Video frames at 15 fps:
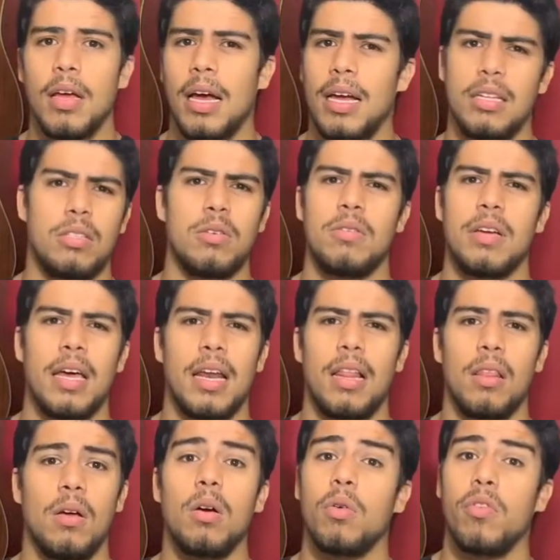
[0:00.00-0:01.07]
I don't get
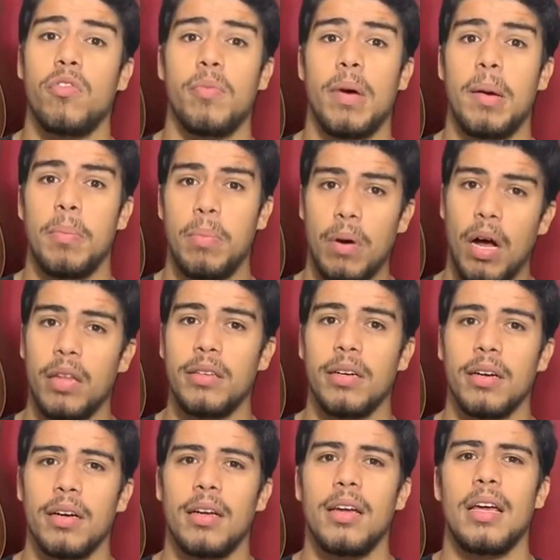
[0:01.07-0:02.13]
along with my
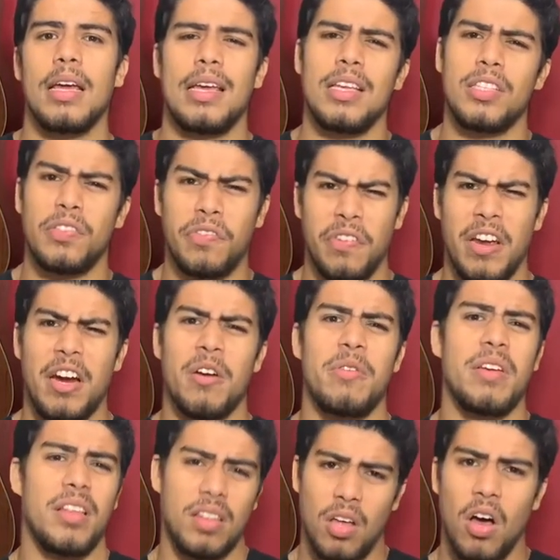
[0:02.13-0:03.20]
brother. He's
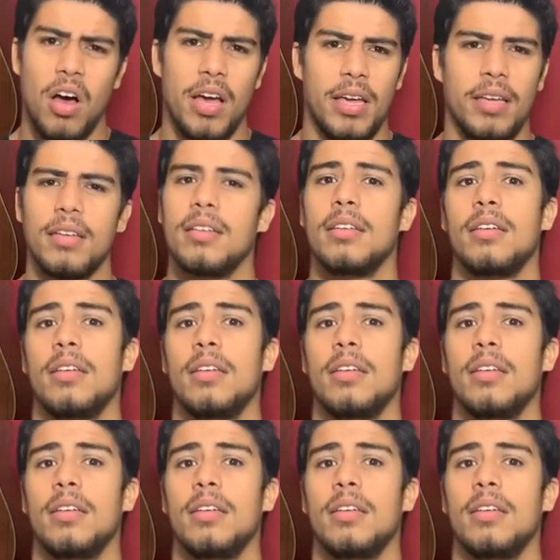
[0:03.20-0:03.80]
very annoying.